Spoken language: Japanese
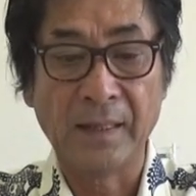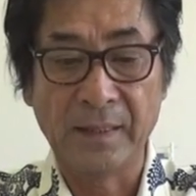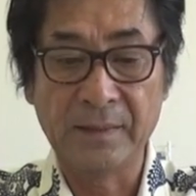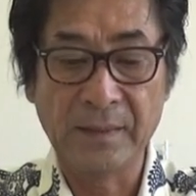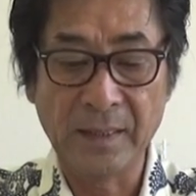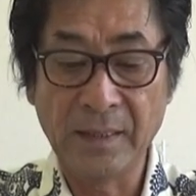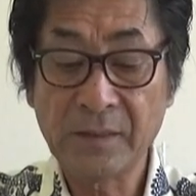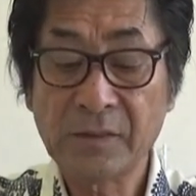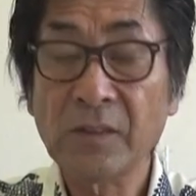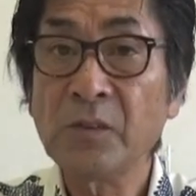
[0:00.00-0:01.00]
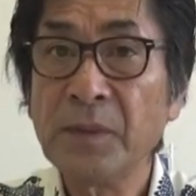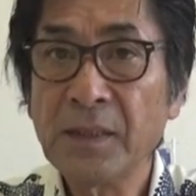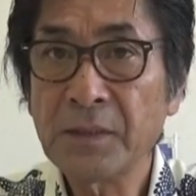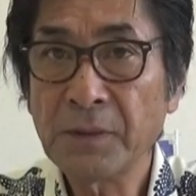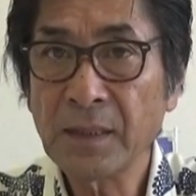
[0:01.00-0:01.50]
はい、でエリクソの
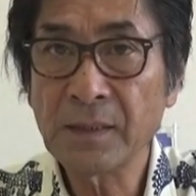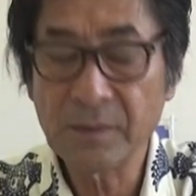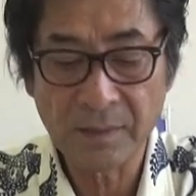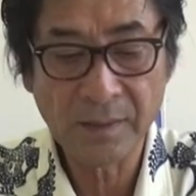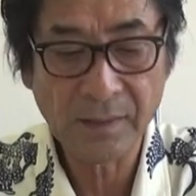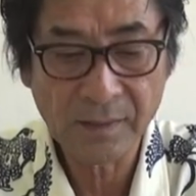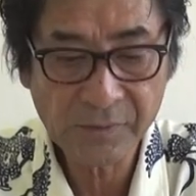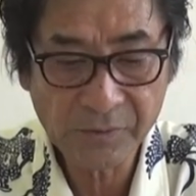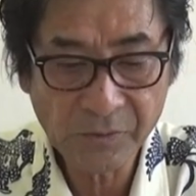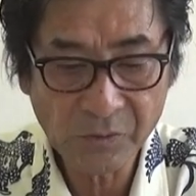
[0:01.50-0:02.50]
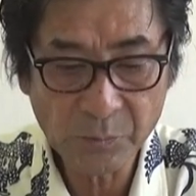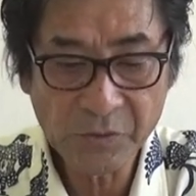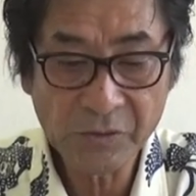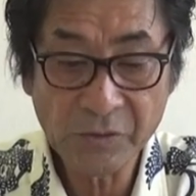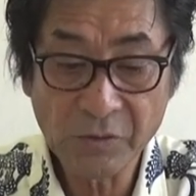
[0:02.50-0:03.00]
場合は水道の
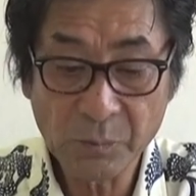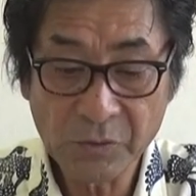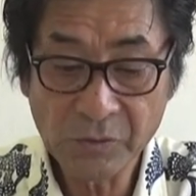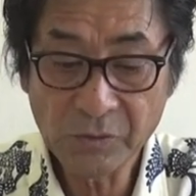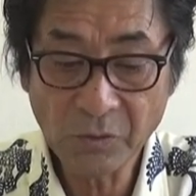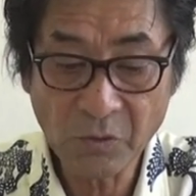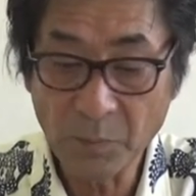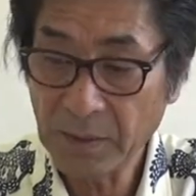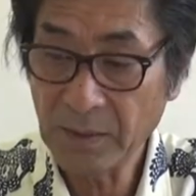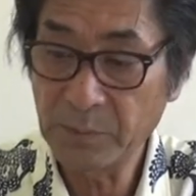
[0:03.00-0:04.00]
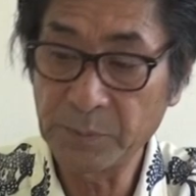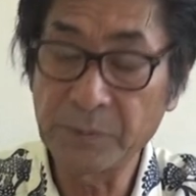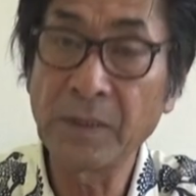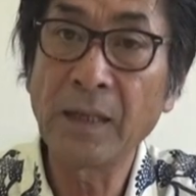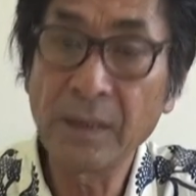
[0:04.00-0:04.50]
水よりもずっと細かい部
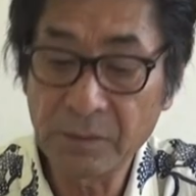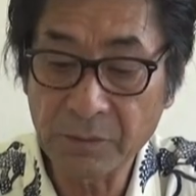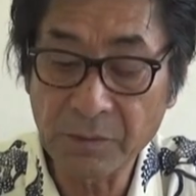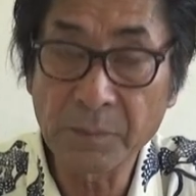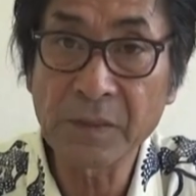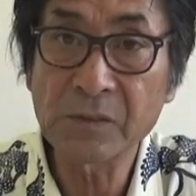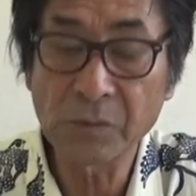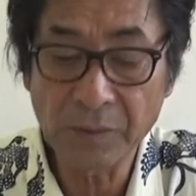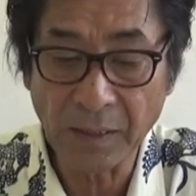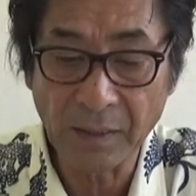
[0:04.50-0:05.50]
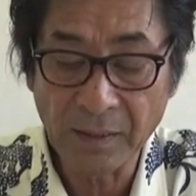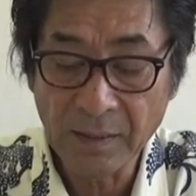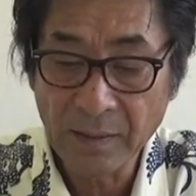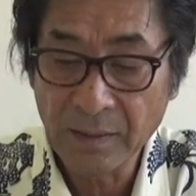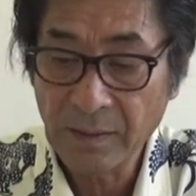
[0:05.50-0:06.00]
分へ入ってくれますので、
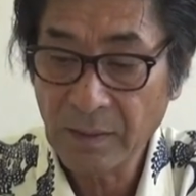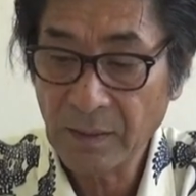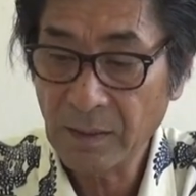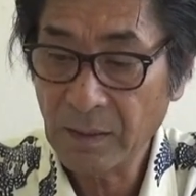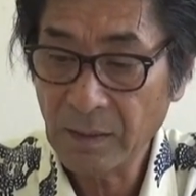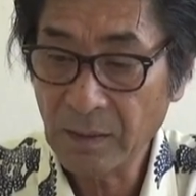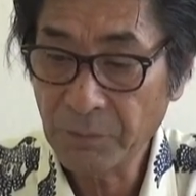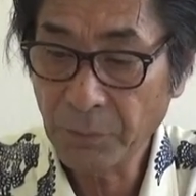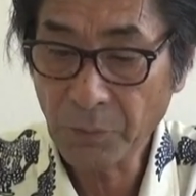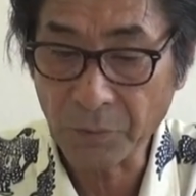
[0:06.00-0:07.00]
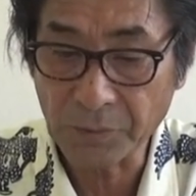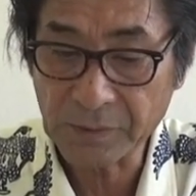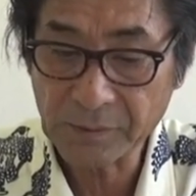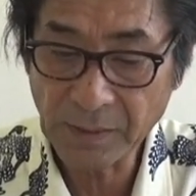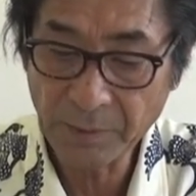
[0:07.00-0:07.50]
えー、フォロー
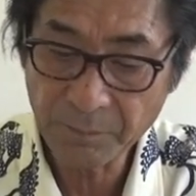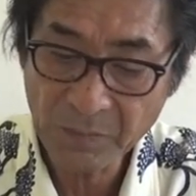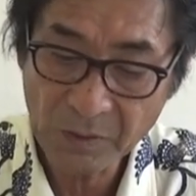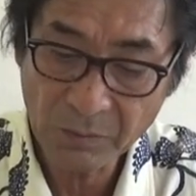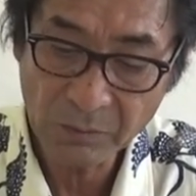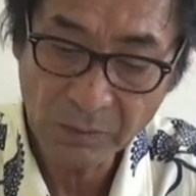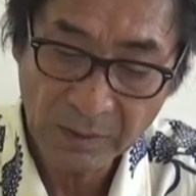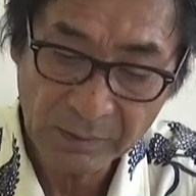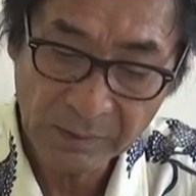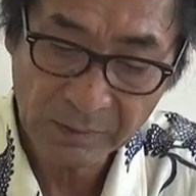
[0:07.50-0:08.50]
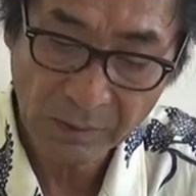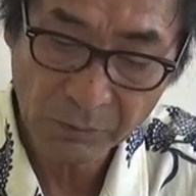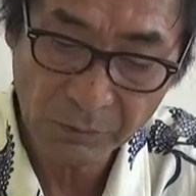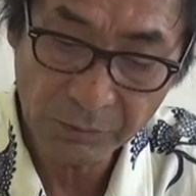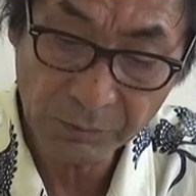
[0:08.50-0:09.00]
ですねですからこ